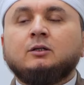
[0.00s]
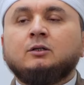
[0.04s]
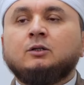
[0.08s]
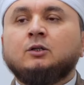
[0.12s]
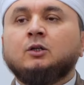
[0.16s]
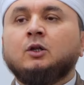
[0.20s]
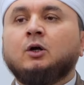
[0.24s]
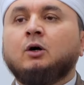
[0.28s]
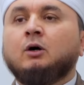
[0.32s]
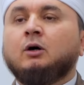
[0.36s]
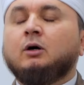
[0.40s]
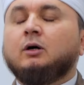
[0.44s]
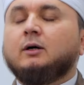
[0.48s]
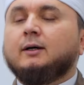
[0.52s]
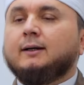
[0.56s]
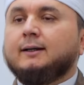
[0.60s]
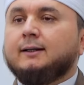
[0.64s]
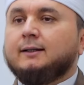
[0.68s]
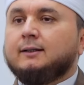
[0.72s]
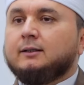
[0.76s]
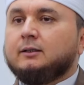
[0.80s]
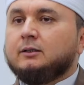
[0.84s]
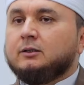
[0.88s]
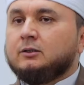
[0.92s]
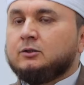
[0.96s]
но
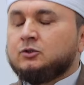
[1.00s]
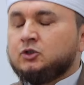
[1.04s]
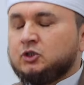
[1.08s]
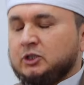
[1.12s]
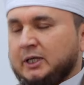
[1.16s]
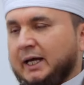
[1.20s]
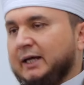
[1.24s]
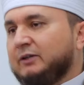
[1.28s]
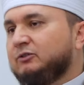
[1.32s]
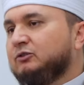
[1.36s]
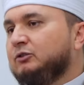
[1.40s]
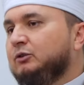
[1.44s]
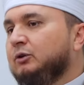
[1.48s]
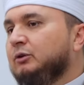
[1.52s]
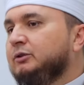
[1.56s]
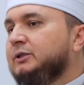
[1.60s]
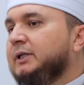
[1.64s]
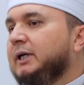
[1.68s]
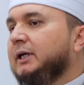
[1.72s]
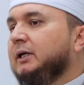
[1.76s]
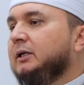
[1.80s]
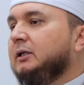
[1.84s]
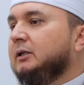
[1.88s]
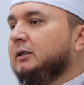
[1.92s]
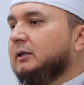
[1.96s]
часть
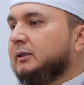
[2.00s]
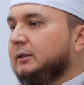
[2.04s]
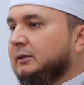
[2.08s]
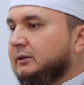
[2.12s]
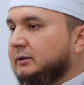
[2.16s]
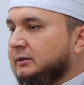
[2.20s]
людей,